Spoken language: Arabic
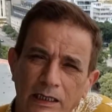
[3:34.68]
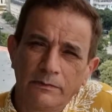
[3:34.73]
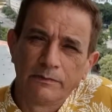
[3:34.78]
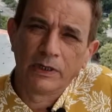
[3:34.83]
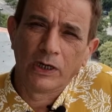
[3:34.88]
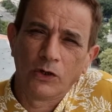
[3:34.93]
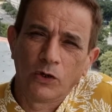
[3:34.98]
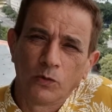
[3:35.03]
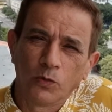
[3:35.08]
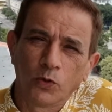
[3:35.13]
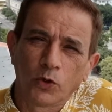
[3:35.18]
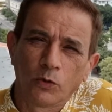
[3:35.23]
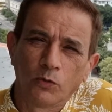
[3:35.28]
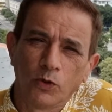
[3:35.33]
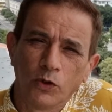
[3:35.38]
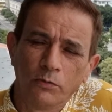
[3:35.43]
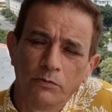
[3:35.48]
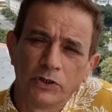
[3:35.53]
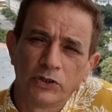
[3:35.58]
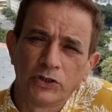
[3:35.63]
من الامور
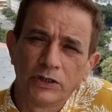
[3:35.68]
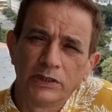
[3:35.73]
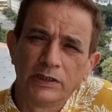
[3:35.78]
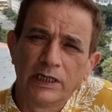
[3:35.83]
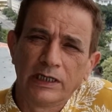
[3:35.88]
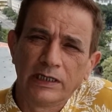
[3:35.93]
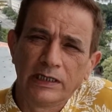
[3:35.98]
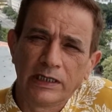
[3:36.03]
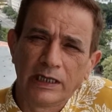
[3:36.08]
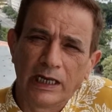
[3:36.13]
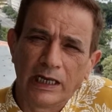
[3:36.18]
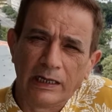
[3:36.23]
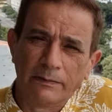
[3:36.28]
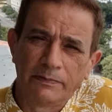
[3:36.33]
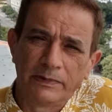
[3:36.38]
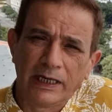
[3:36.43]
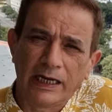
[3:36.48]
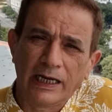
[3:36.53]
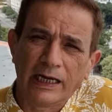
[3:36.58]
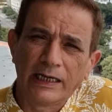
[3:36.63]
المهمه جدا
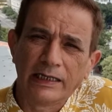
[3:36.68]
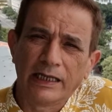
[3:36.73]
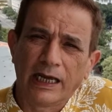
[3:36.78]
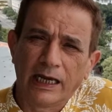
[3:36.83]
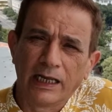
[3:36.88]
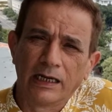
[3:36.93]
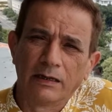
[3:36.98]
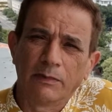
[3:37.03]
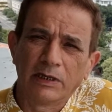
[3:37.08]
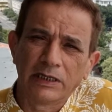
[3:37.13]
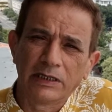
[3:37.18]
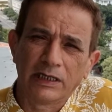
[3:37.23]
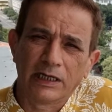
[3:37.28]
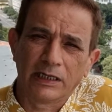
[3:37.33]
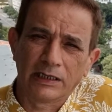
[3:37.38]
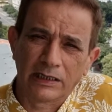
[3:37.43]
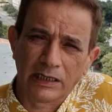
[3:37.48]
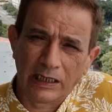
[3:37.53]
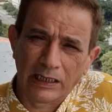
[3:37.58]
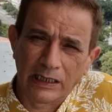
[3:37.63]
الابتعاد عن
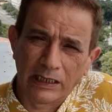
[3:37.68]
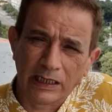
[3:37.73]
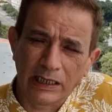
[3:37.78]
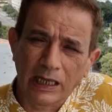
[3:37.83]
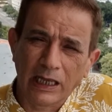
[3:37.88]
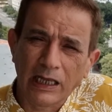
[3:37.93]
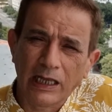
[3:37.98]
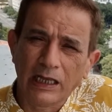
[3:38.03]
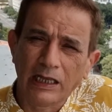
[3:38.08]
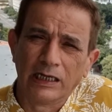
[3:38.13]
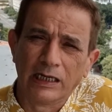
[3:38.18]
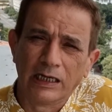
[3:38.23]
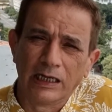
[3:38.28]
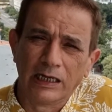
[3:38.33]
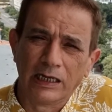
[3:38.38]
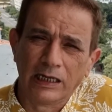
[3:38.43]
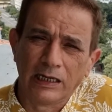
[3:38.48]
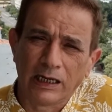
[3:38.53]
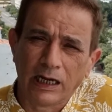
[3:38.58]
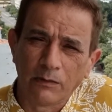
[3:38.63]
منطقه التقاء
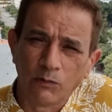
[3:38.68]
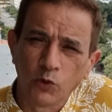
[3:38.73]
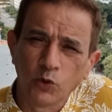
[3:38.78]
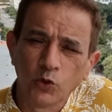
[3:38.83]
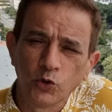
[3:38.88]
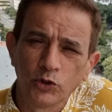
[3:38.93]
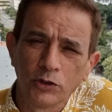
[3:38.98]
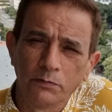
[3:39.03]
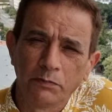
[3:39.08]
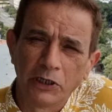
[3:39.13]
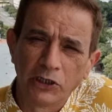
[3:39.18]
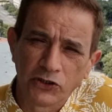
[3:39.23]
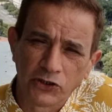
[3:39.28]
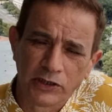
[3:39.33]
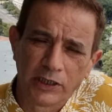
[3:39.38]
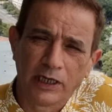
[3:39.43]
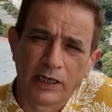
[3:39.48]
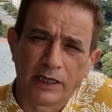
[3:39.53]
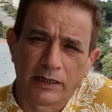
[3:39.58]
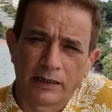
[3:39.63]
العمود
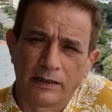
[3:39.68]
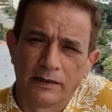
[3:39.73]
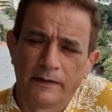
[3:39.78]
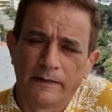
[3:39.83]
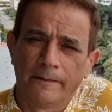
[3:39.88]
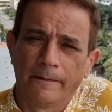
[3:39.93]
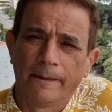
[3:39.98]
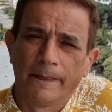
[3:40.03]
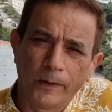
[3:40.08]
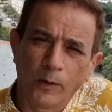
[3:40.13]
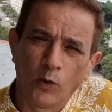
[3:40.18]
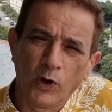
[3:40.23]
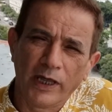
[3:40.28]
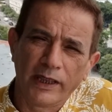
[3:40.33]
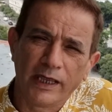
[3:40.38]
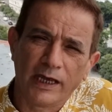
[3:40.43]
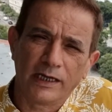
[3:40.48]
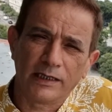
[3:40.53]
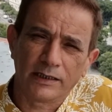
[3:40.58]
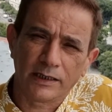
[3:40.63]
بالجدار
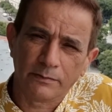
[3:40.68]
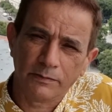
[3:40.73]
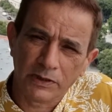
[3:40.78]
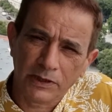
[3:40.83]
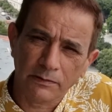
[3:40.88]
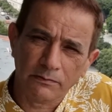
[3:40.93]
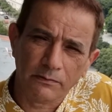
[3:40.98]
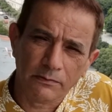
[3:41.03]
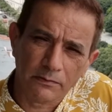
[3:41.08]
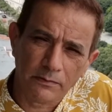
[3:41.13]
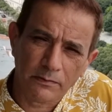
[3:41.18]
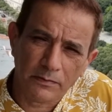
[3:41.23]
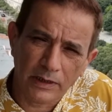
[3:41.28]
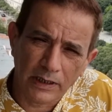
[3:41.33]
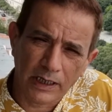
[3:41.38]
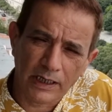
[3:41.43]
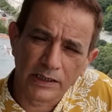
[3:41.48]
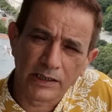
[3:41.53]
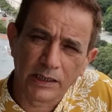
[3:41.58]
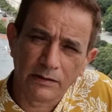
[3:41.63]
وهذه عاده بيتم
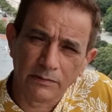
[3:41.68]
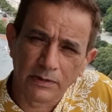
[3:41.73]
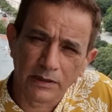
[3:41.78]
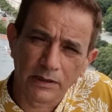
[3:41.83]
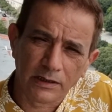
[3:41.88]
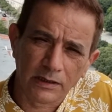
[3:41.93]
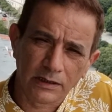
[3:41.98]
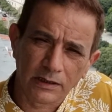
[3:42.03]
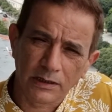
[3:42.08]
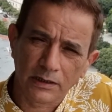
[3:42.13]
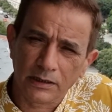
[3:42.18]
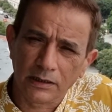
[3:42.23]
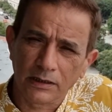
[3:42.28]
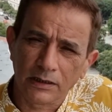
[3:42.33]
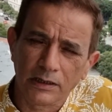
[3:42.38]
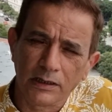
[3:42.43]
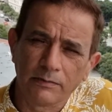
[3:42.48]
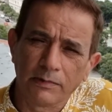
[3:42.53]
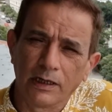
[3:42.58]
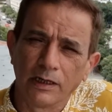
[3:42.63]
علاجها من
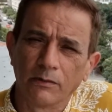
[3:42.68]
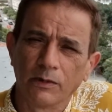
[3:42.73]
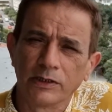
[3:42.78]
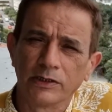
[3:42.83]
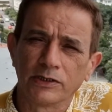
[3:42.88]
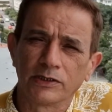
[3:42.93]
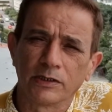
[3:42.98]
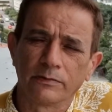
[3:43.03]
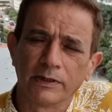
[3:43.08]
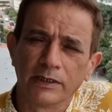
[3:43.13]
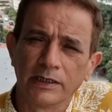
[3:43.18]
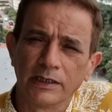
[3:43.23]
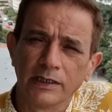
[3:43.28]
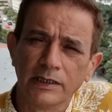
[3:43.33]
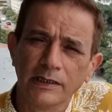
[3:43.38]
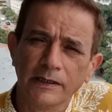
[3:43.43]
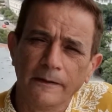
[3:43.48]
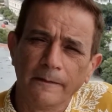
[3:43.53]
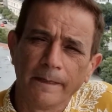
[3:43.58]
قبل المهندس المدني